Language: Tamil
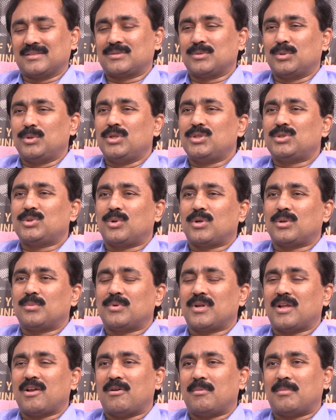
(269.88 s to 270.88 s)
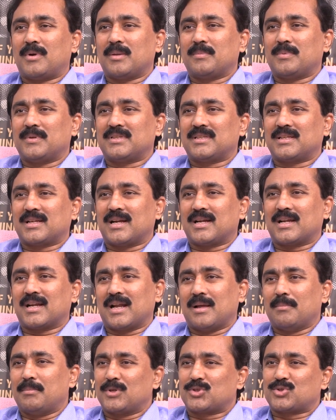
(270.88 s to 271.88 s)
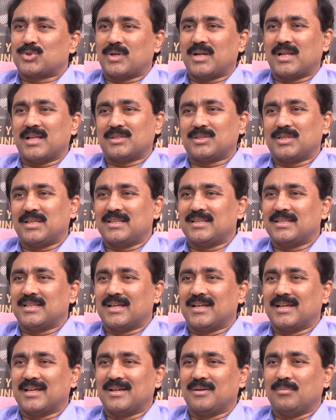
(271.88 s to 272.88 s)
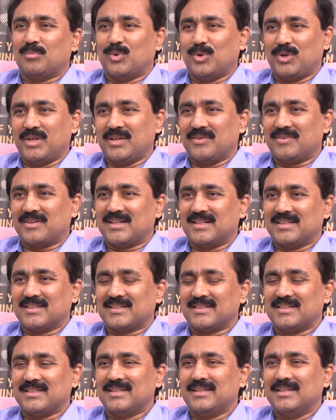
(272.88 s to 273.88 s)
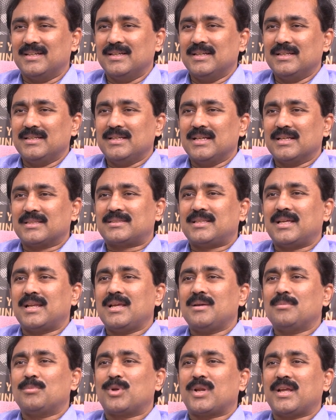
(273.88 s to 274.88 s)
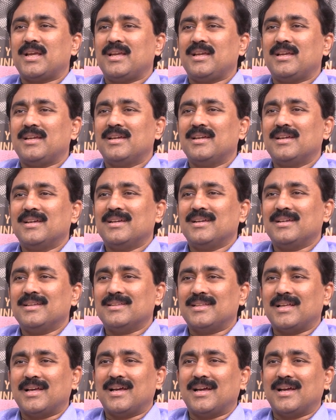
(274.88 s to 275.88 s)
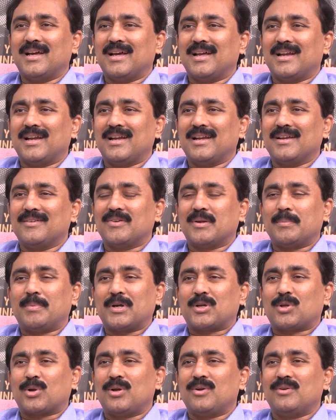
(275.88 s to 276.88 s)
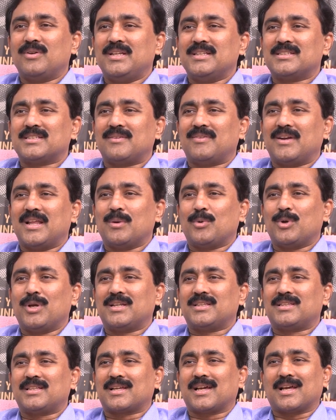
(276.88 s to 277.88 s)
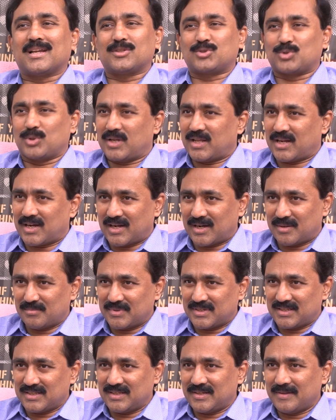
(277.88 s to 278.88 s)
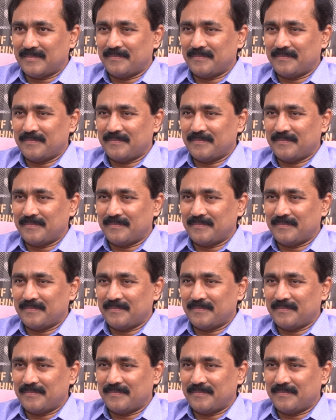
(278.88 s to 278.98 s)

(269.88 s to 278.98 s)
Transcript: தொண்ணூற்றி ஒரு முறை அவமானப்படுத்தியிருக்கான்ற நம்பர் சொன்ன தெரிந்த மோடி அவர்களுக்கு எத்தனை முறை இந்த இவர் பெட்ரோல் டீசல் விலையை உயர்த்தியிருக்காருன்னு சொன்னாரா நம்பரு